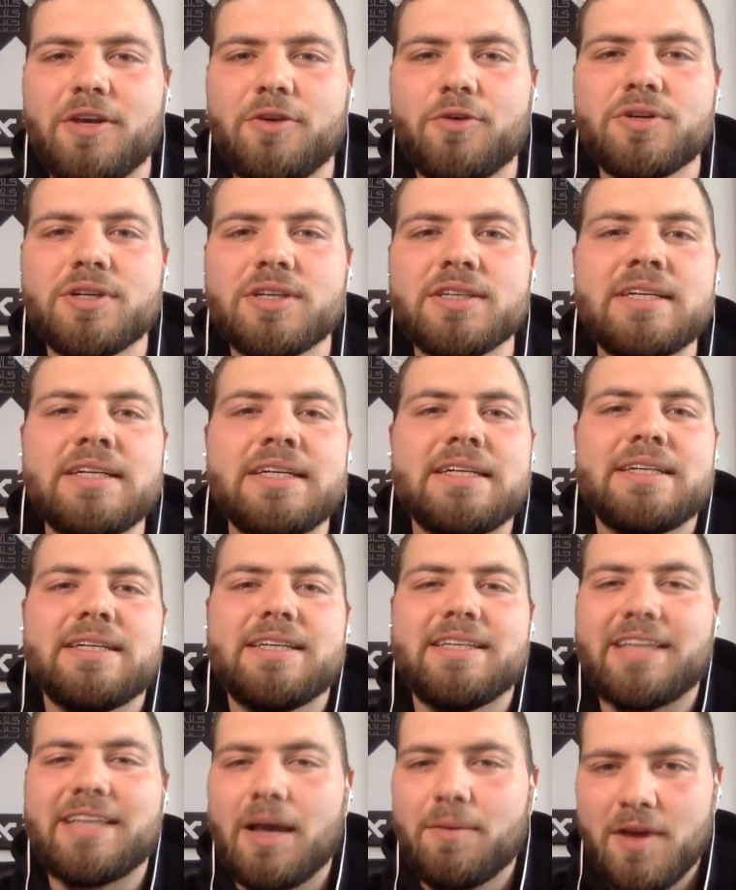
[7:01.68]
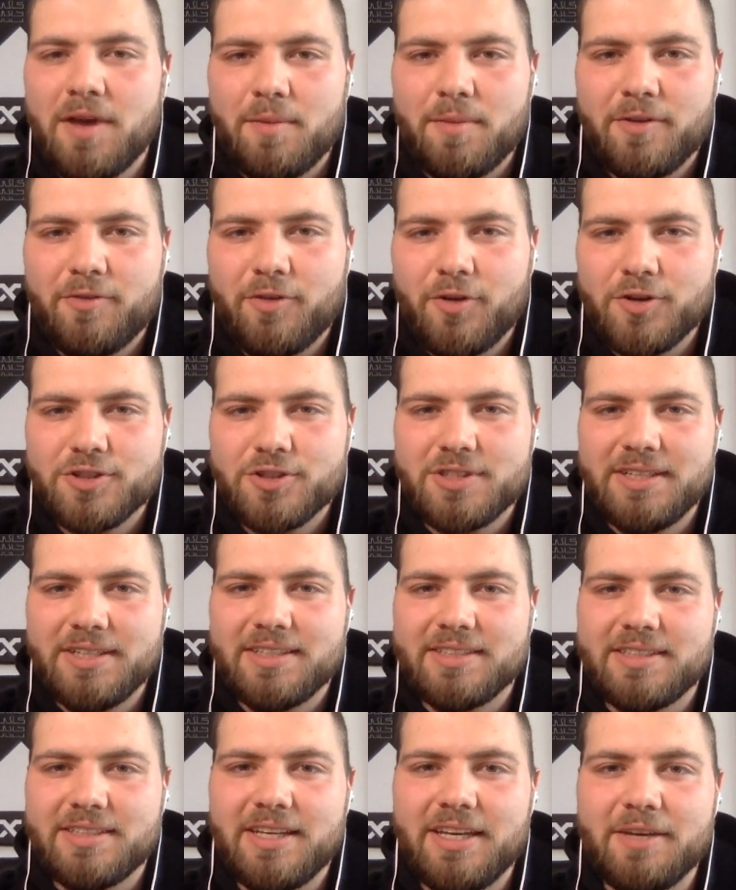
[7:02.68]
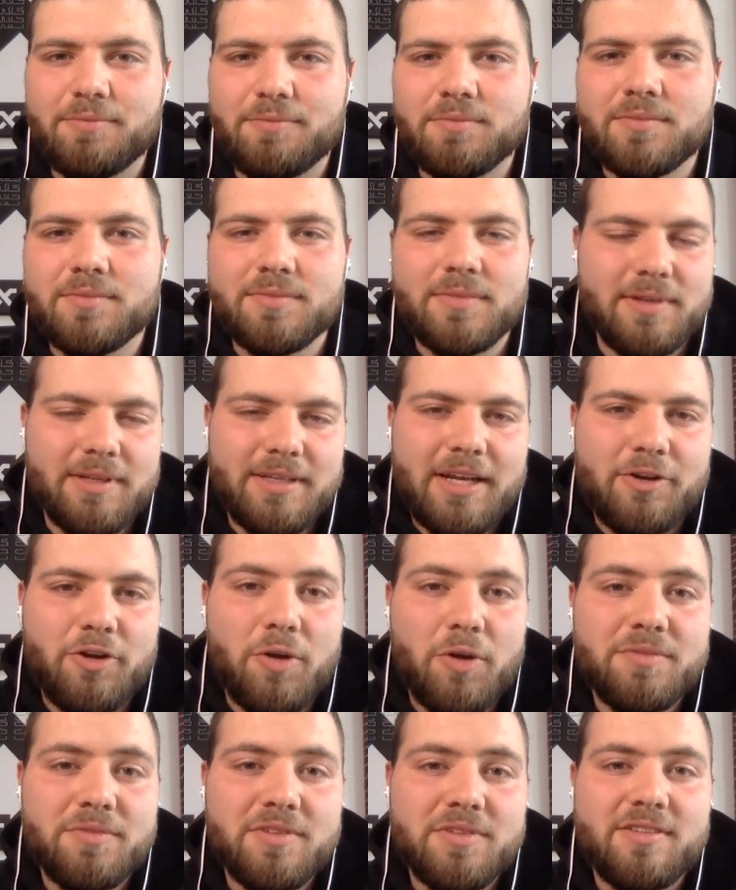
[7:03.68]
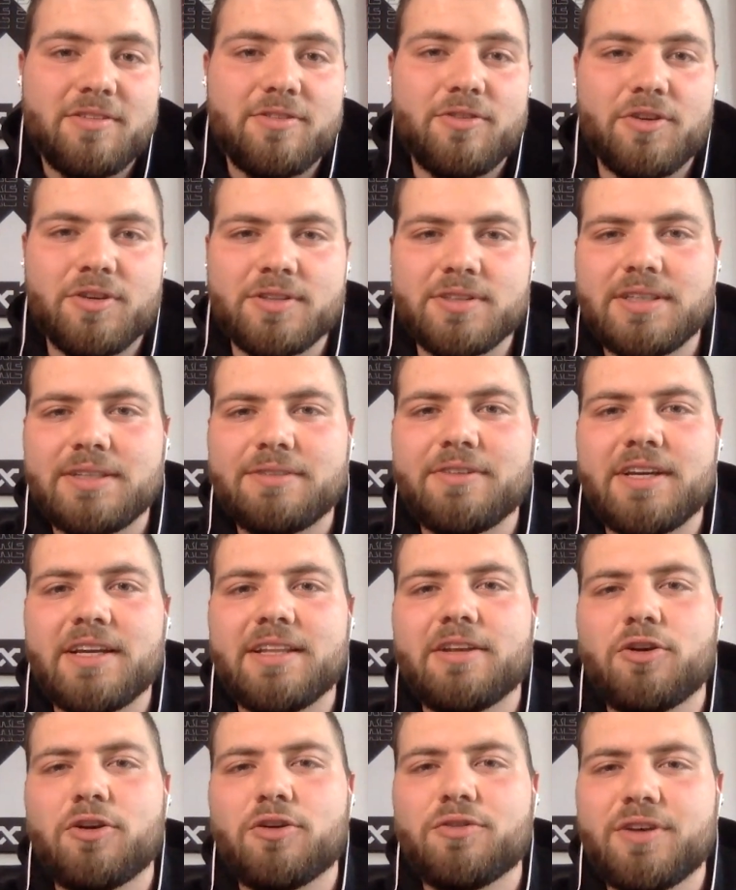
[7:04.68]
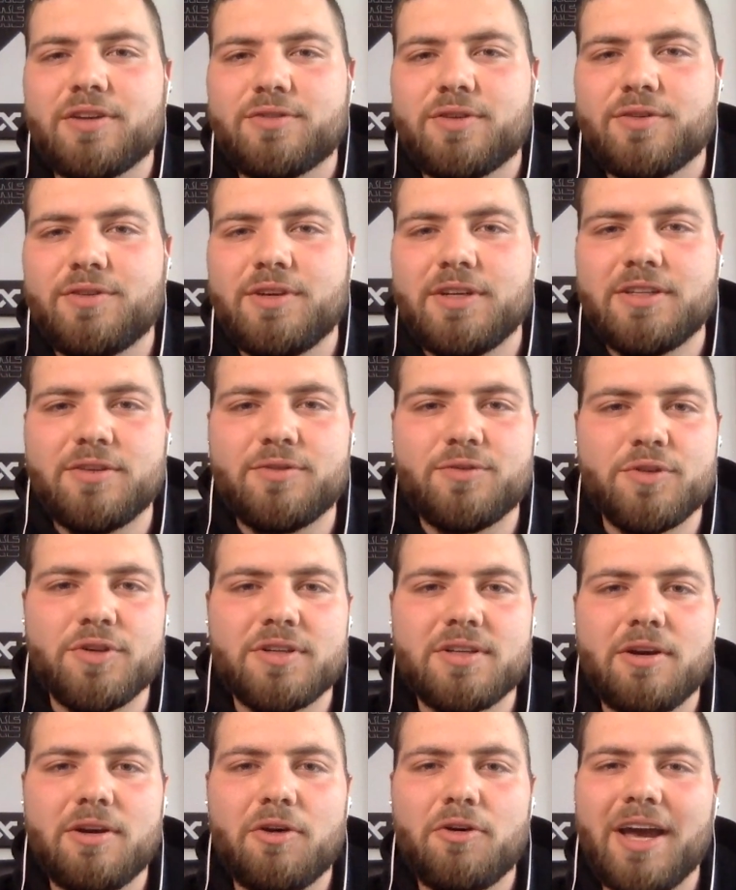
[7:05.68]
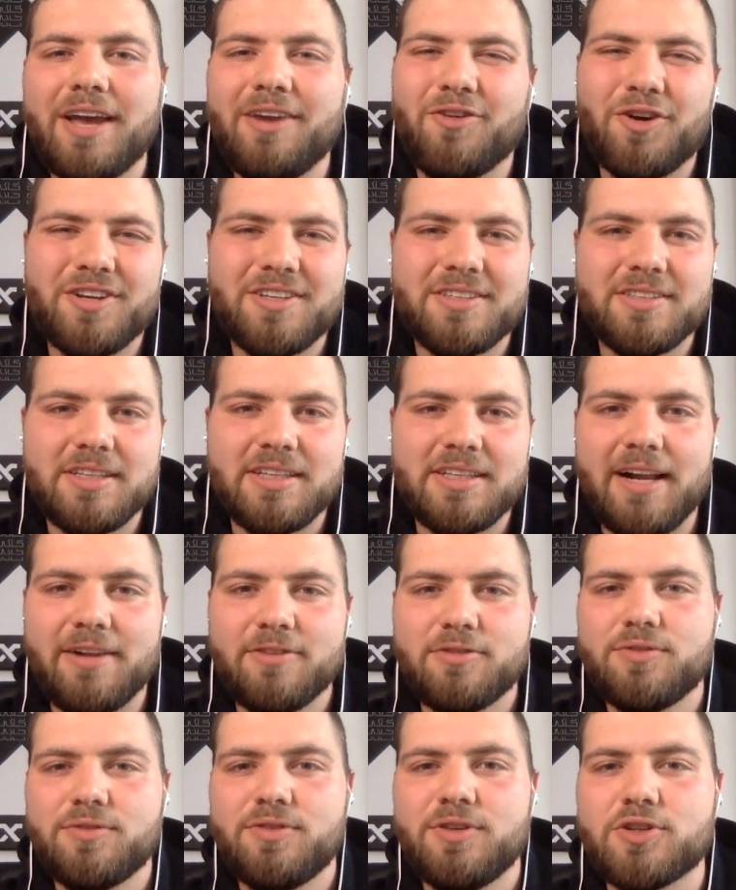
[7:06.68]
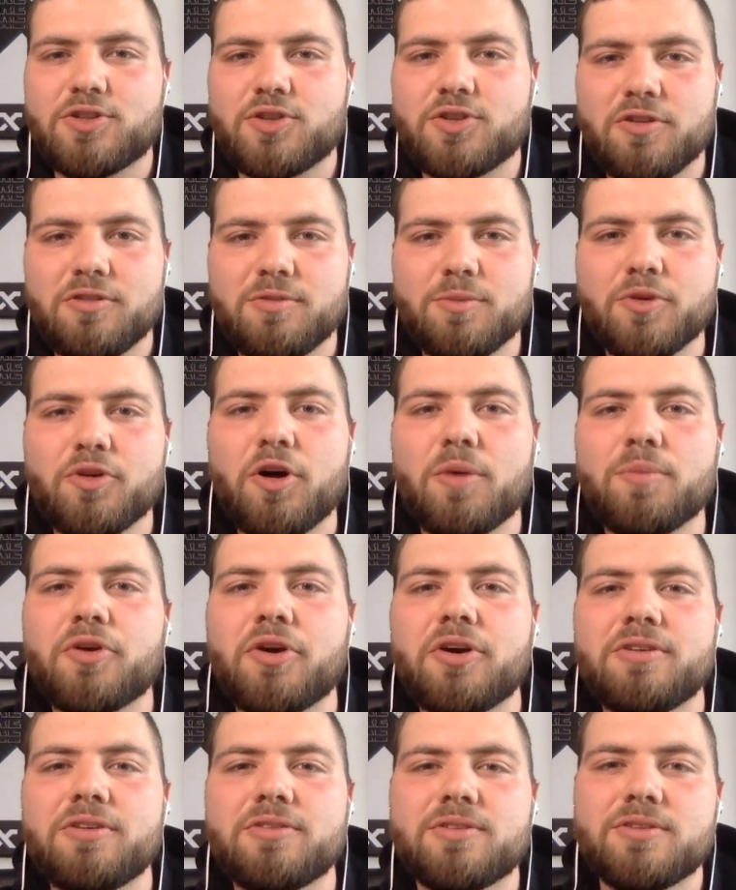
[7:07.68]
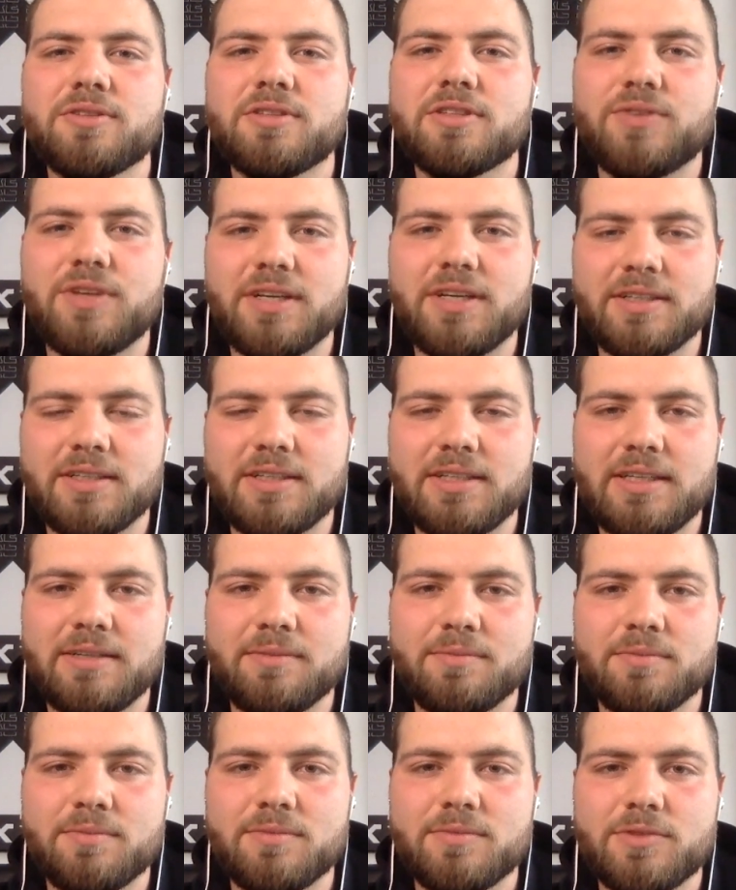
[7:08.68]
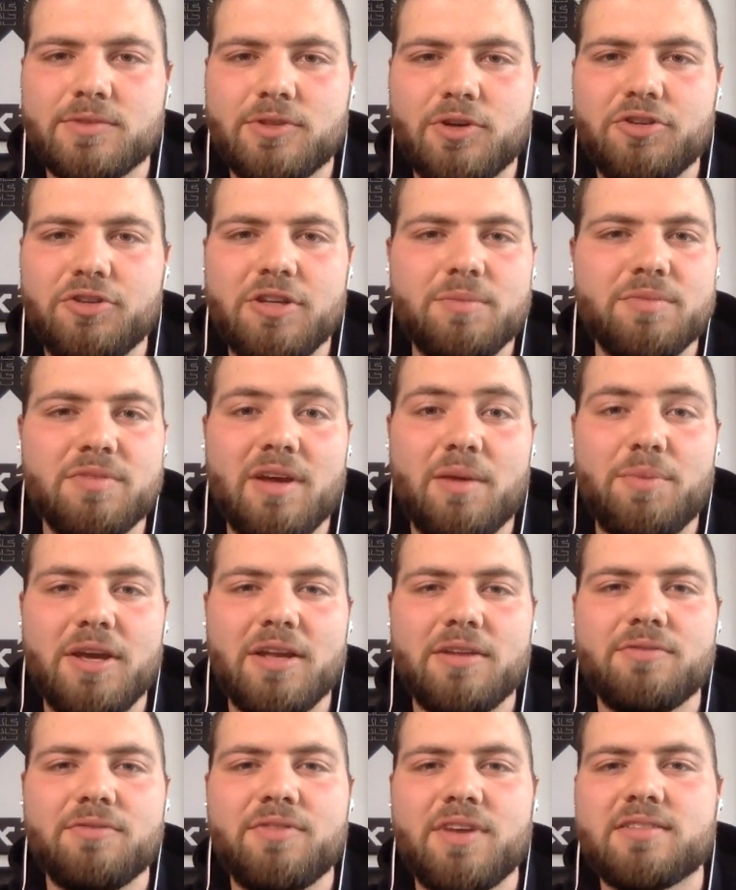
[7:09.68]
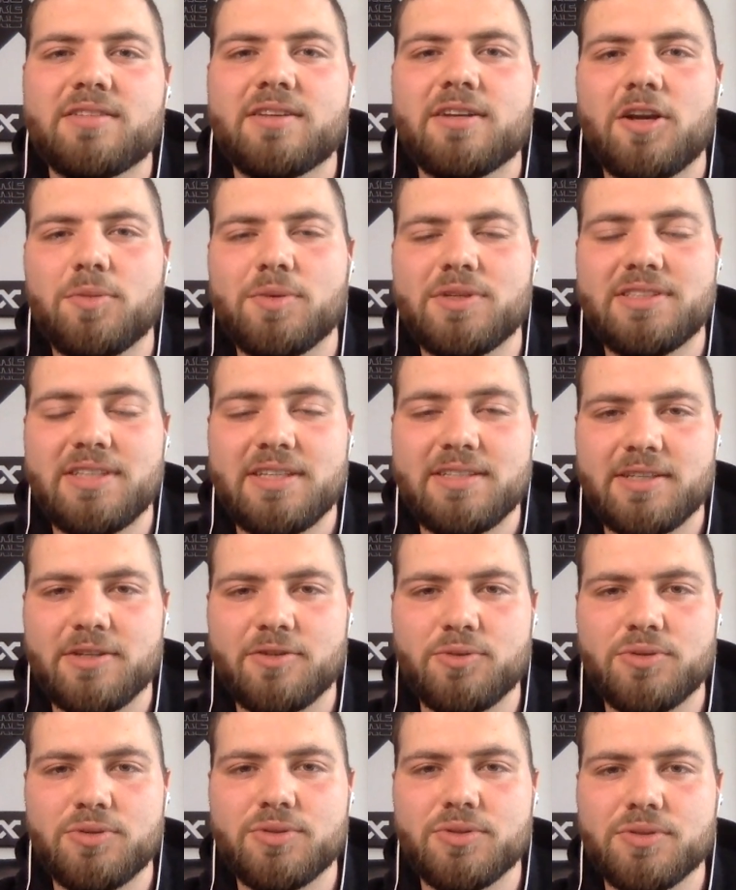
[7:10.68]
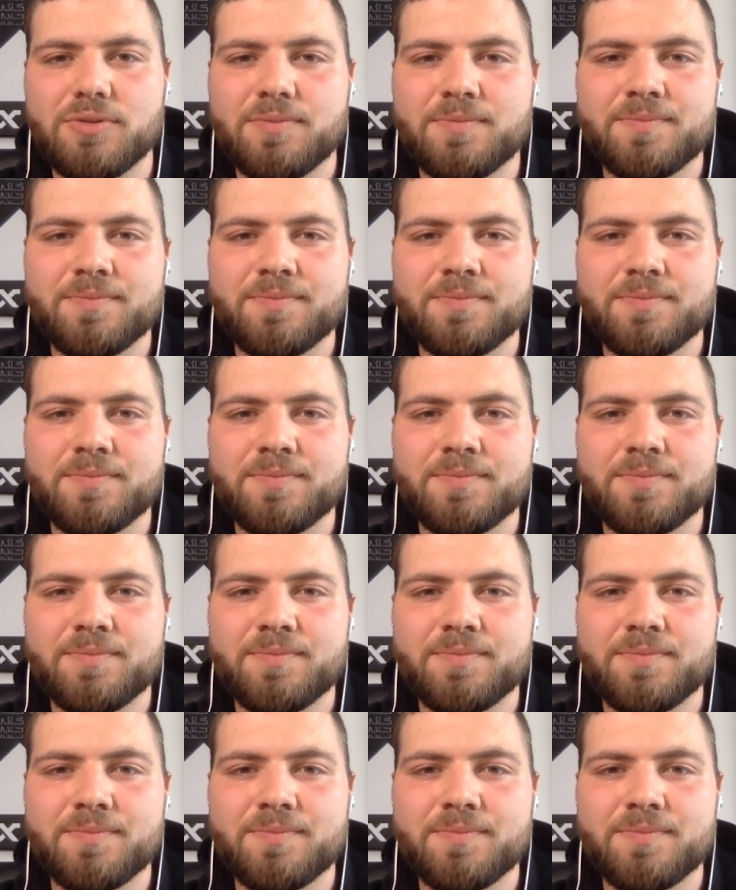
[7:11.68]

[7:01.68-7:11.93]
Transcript: Junge. Ich kann mir aber vorstellen, dass er eben in der kommenden Saison, wenn er dann auch fest verpflichtet wird, auch erneut nicht allzu viele Chancen bekommen könnte und deswegen ähm, könnte ihm ein Tapetenwechsel, glaube ich, sehr, sehr gut tun.